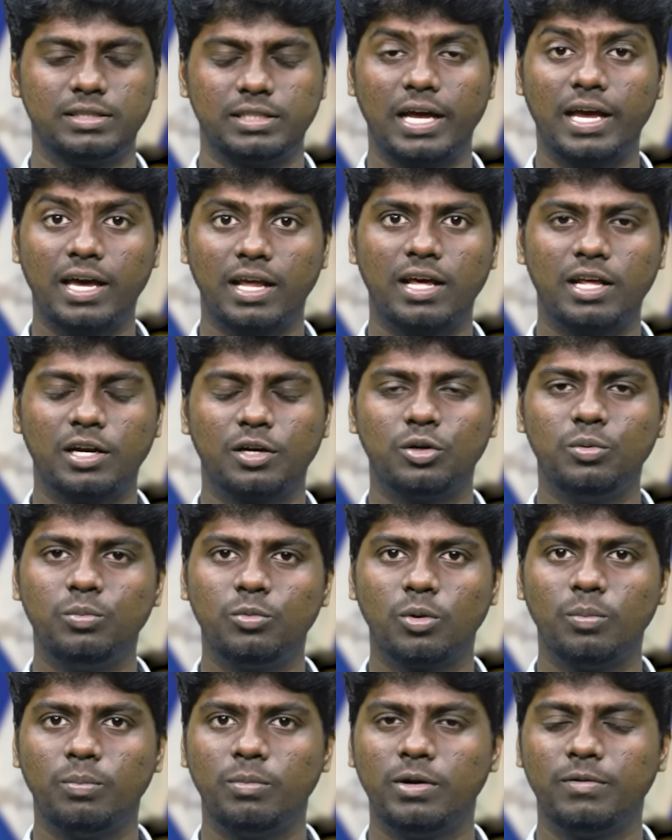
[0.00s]
தயாராக இருக்கணும்
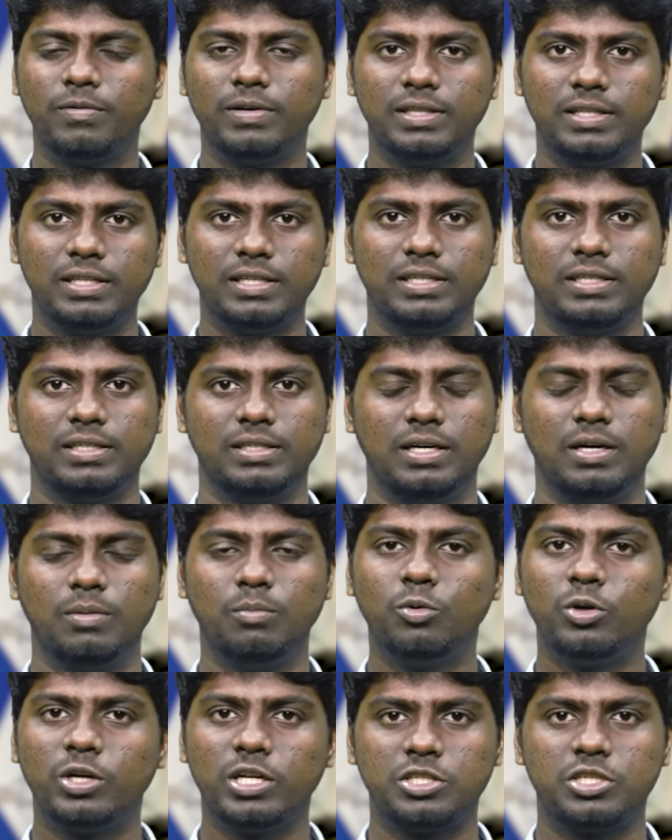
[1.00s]
ரொம்ப வந்து
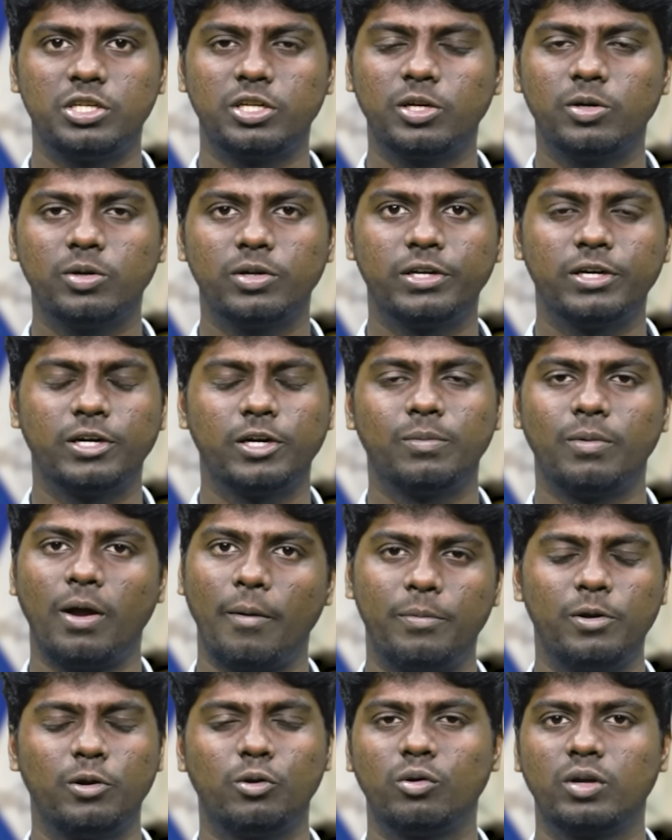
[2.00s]
முன்னெச்சரிக்கையோடு இருக்கணும்
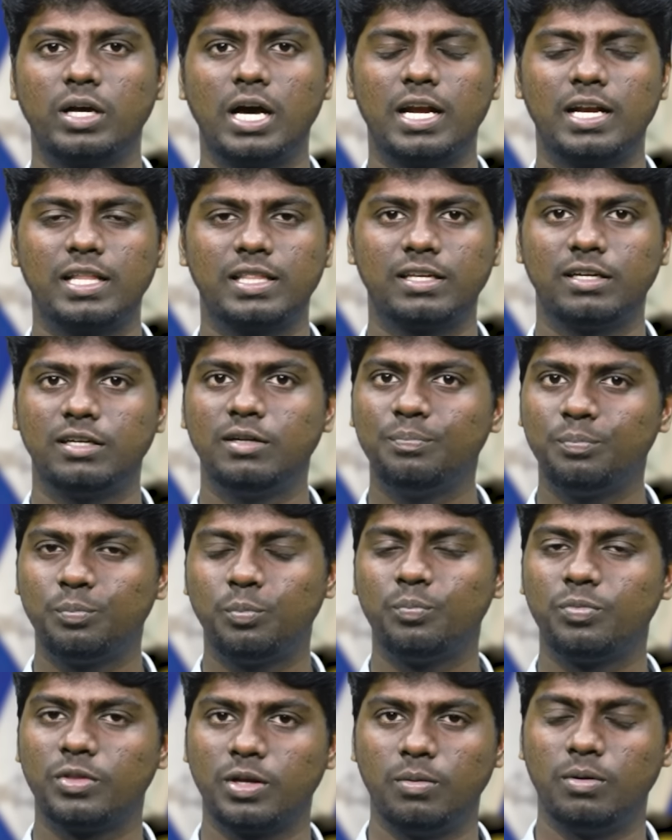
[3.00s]
அப்படின்ற ஒரு காரணத்தினாலும்
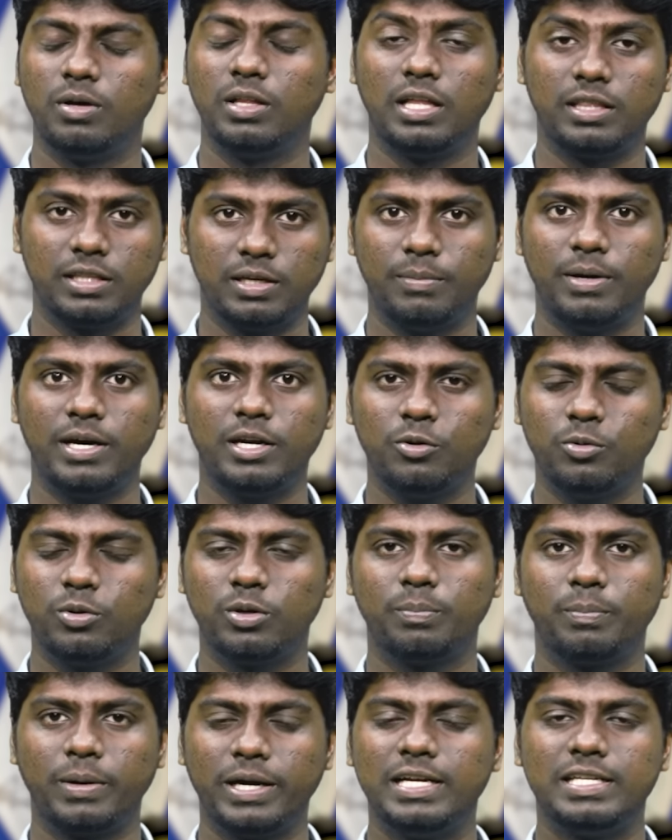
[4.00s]
அந்த மாதிரி
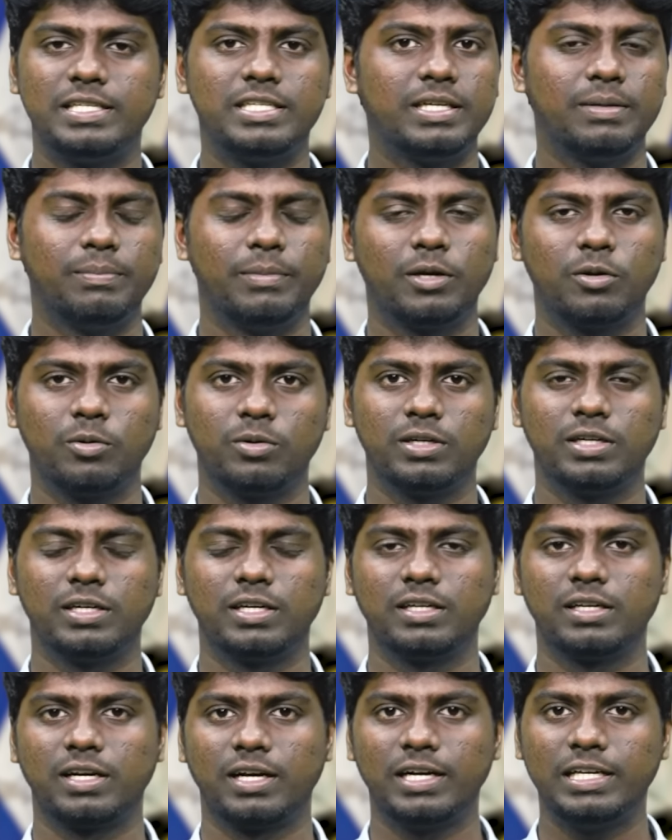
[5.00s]
ஒரு பயிற்சி மேற்கொண்டுகிட்டு
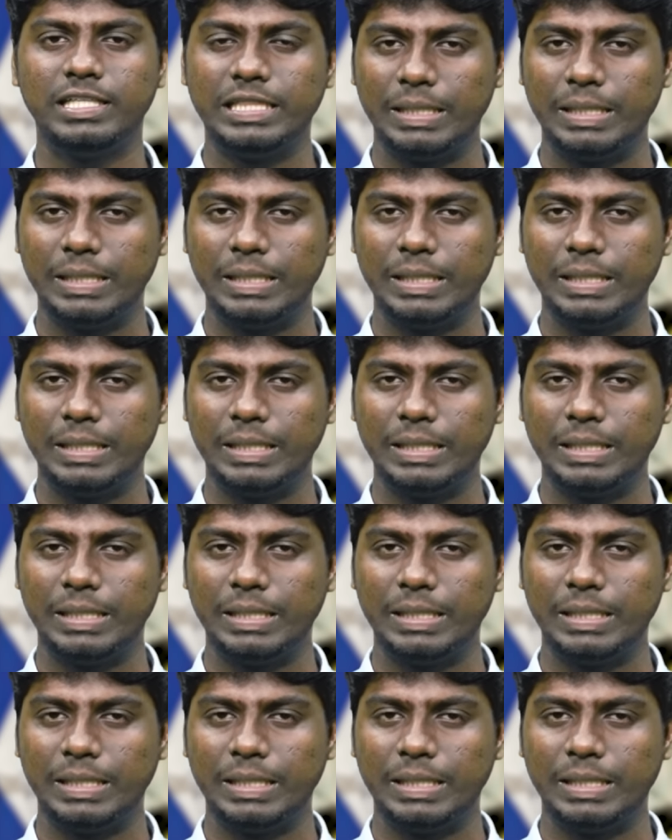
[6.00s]
இருக்கிறாங்க